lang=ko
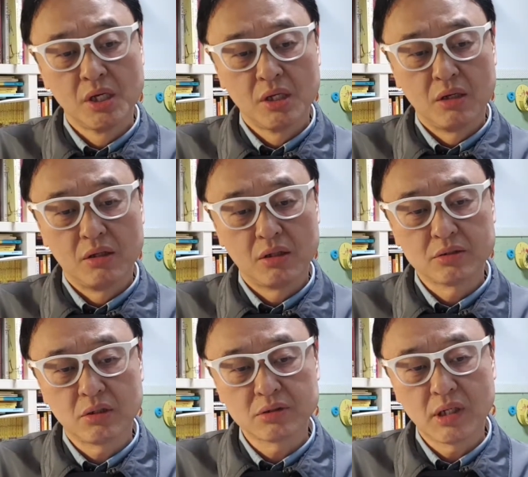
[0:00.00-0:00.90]
어
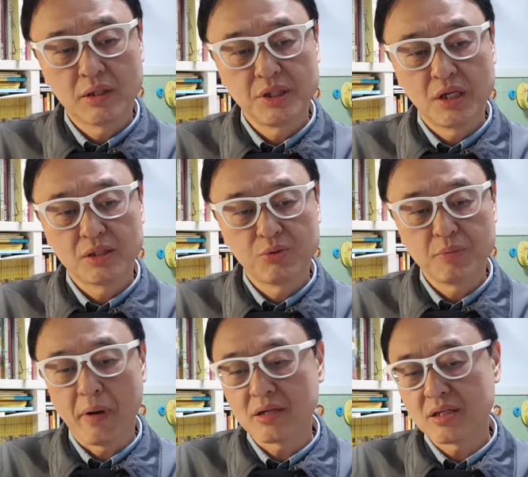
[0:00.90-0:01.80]
석사 과정 할 때
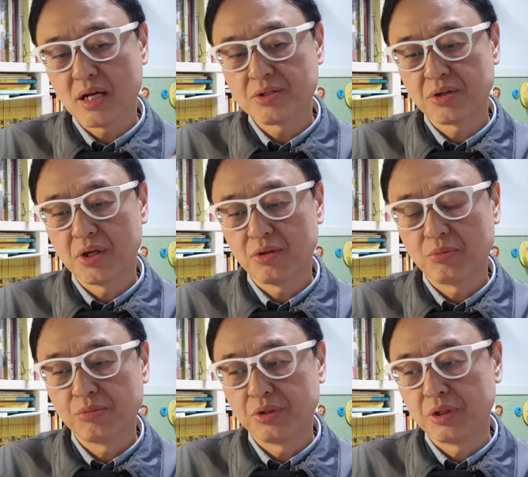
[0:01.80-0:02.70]
우리 박사 과정에
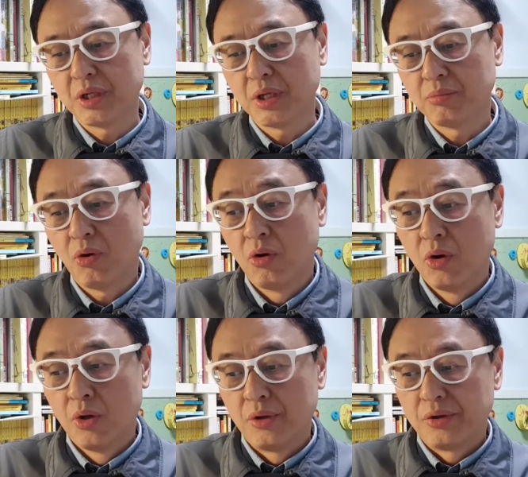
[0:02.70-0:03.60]
있던 분인데 뭐
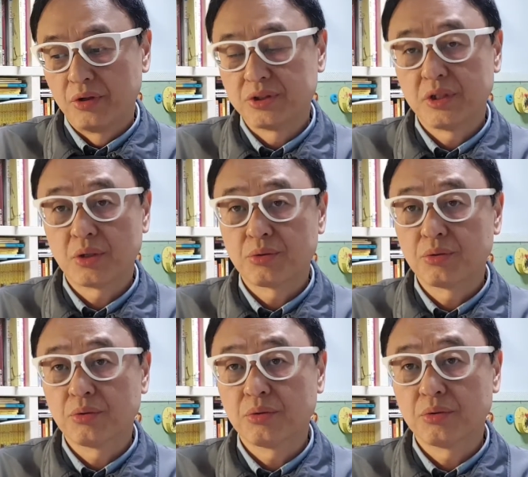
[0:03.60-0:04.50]

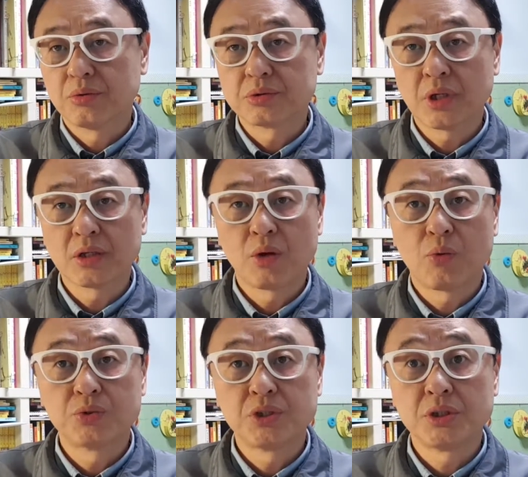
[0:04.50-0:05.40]
연세대학교 상담
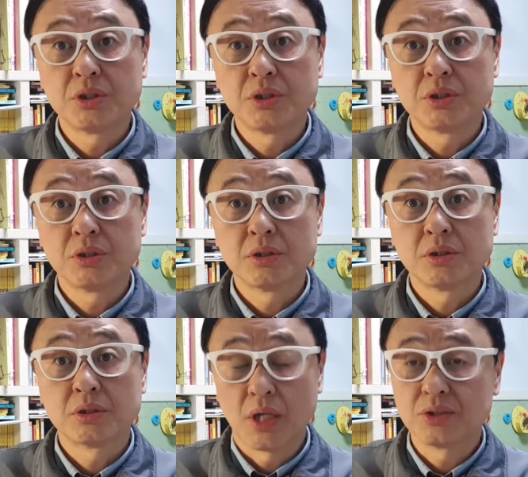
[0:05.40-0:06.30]
코칭
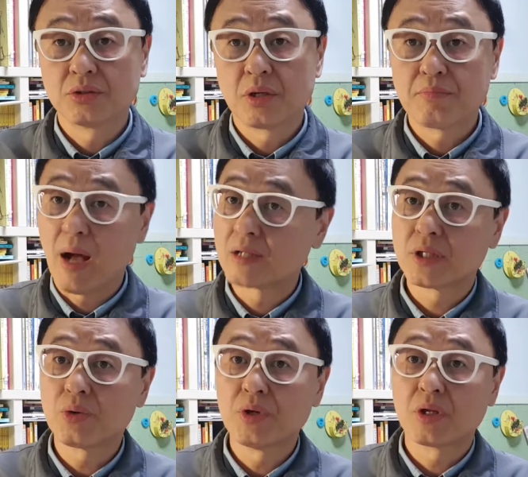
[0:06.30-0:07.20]
과정의
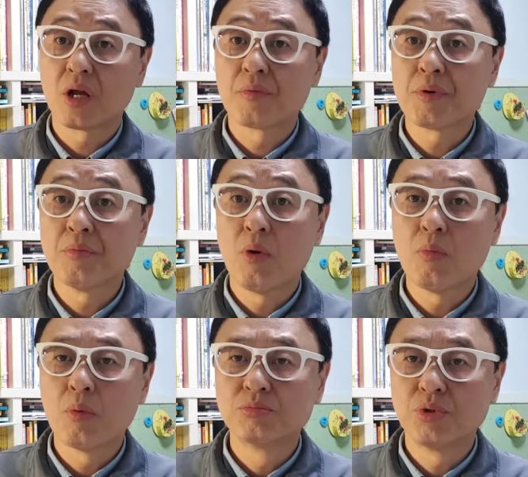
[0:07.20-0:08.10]
박사로 있다라면 뭐,
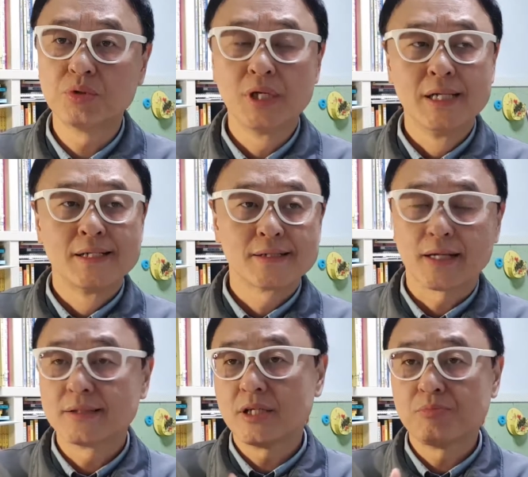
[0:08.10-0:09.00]
뭐 물론
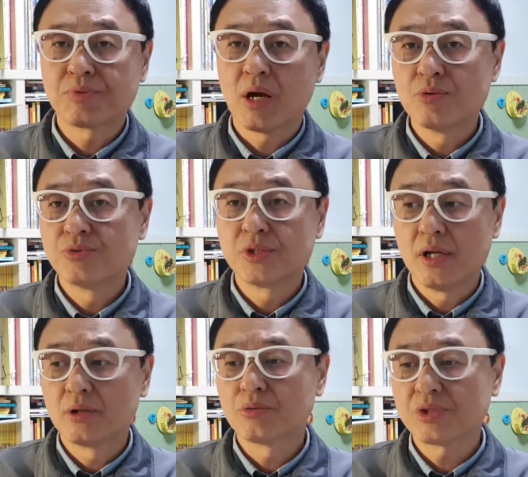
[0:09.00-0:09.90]
자기 셀프
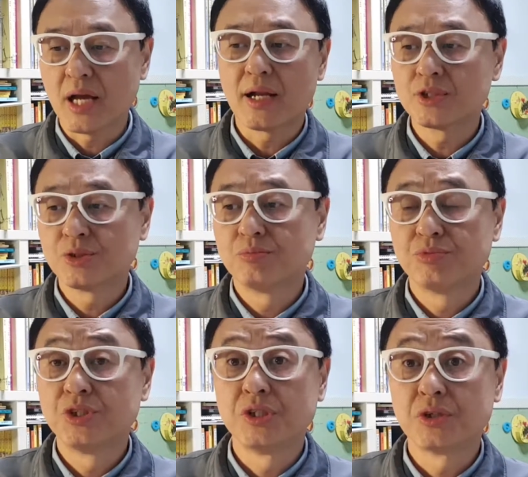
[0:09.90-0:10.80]
카운셀링도 잘 하시는
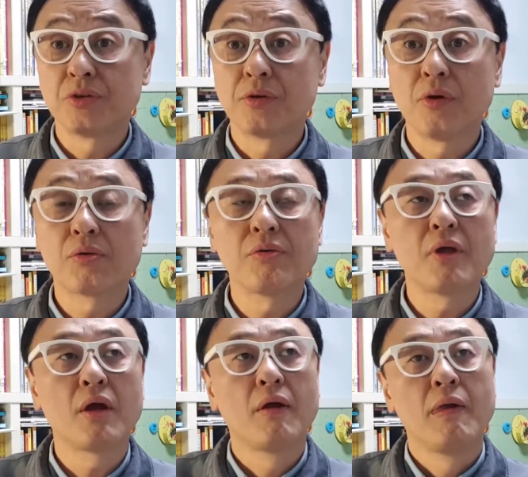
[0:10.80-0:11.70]
분이거든요.
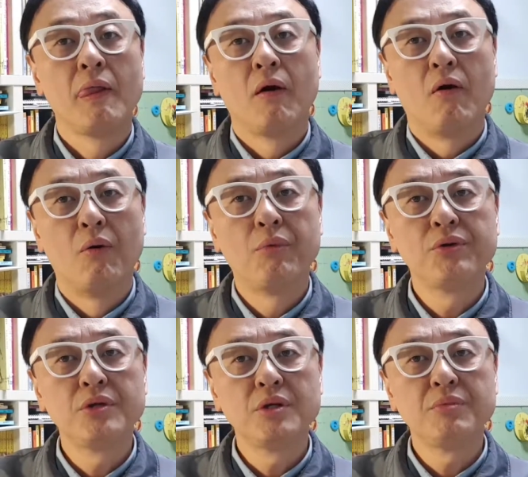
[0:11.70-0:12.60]
근데
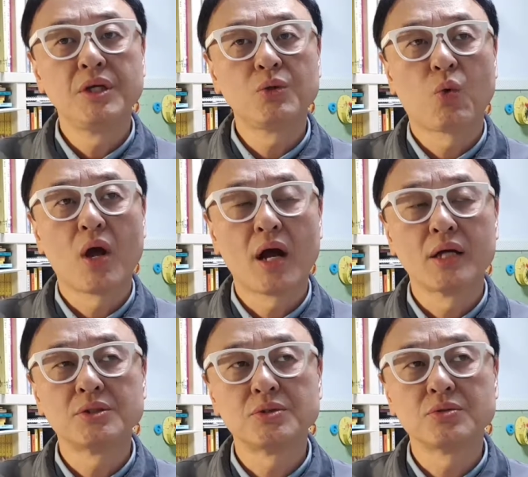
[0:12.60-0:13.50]
어머님이
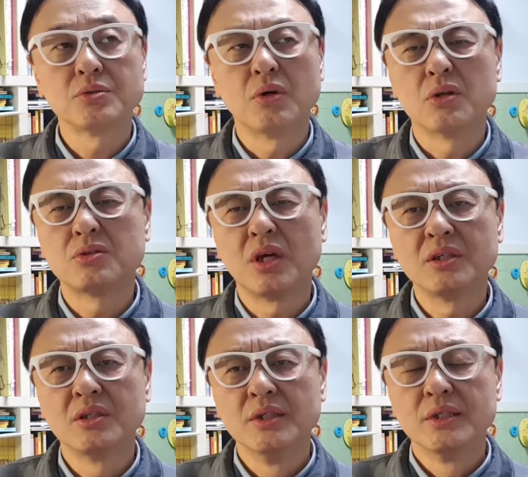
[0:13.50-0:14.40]
돌아가시고
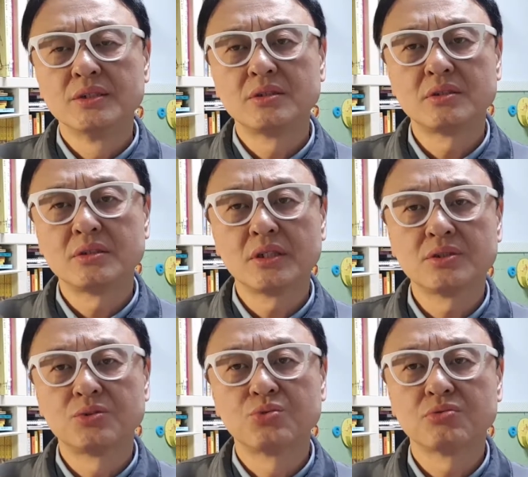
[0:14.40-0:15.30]
어떠한
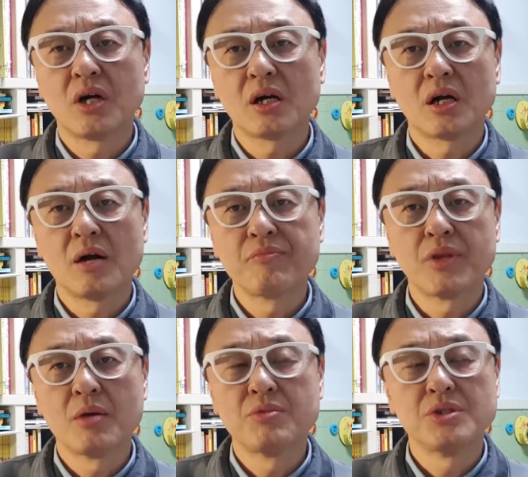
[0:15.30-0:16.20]
스트레스 중압감
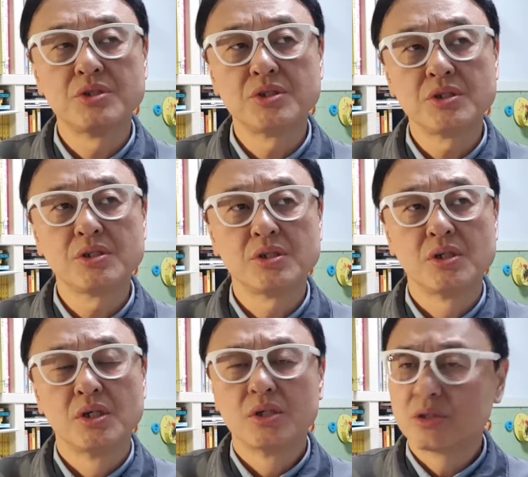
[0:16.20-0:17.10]
때문인지
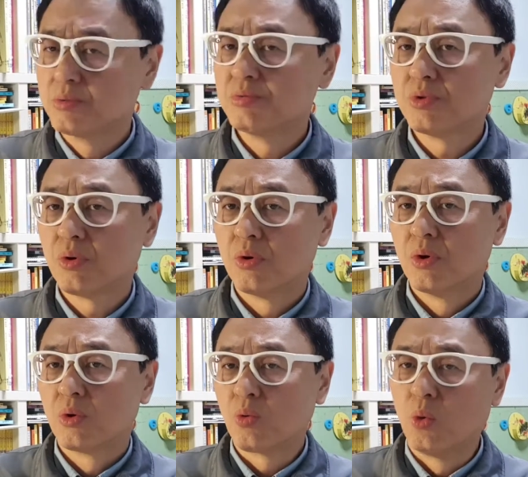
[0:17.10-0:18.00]
그분도
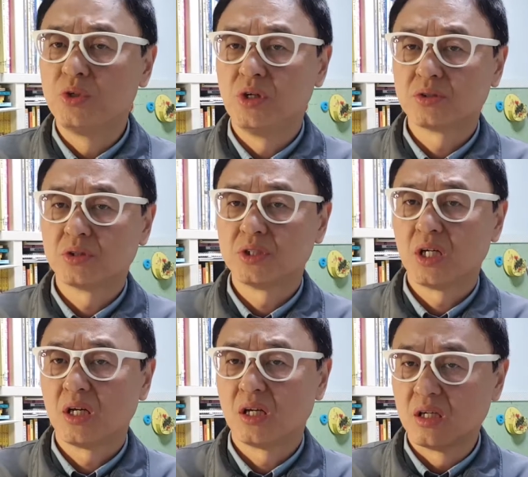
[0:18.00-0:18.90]
곧 이어서
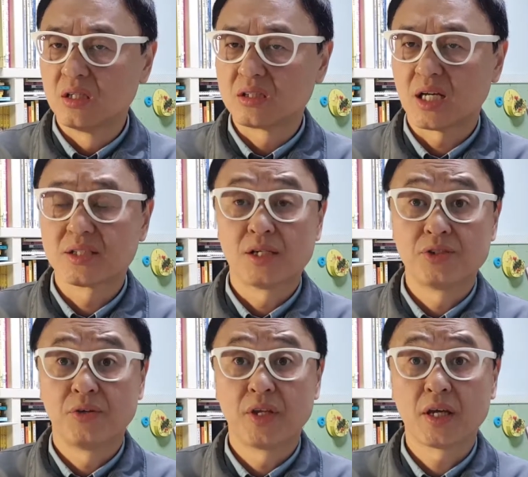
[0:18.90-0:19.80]
이제 자살을
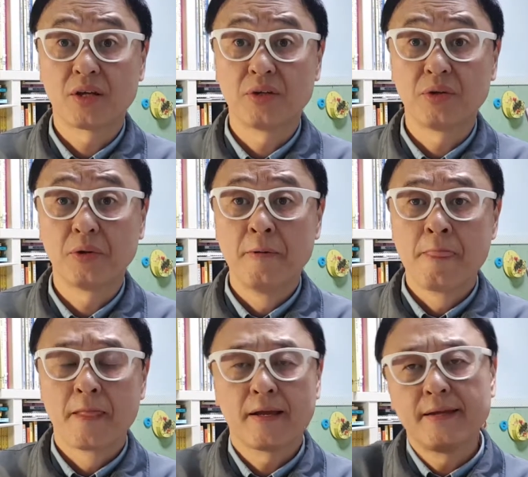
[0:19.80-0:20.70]
선택했거든요.
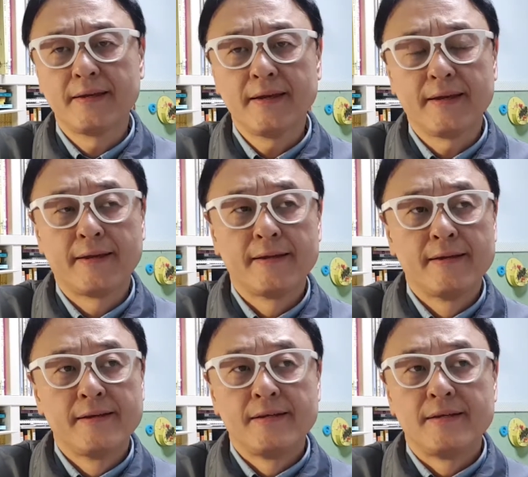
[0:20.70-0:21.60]
그러니까 이게
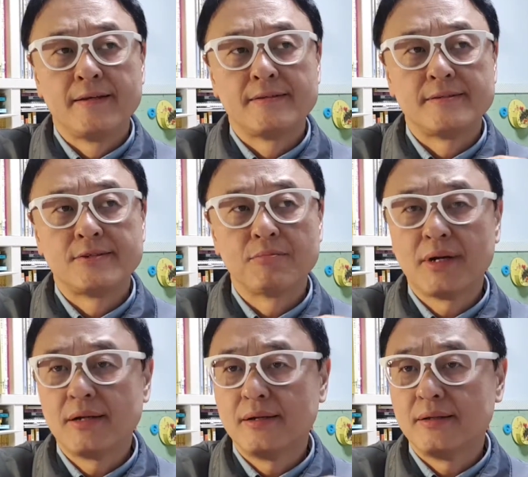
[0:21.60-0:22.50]

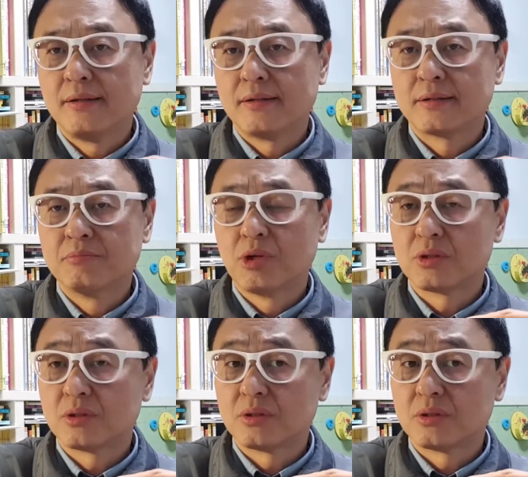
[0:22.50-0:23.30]
정말 그 뭐